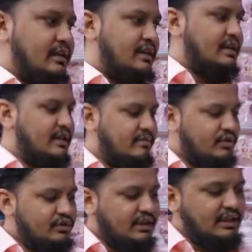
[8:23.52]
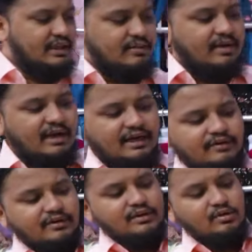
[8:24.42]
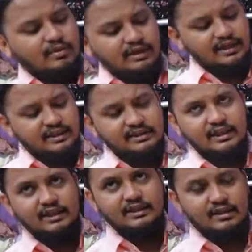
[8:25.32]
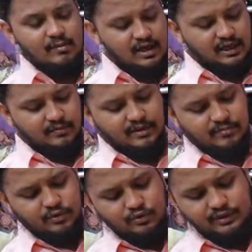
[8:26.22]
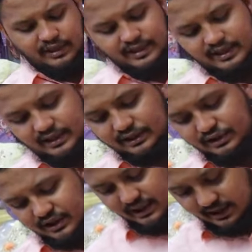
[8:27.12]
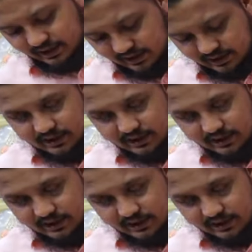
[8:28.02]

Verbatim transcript: ये देखिए ये भी कुछ अलग एकदम हैंड वर्क के ऊपर लेटेस्ट कलेक्शन है मार्केट में एकदम न्यू ट्रेंडी कलेक्शन आया डिजाइन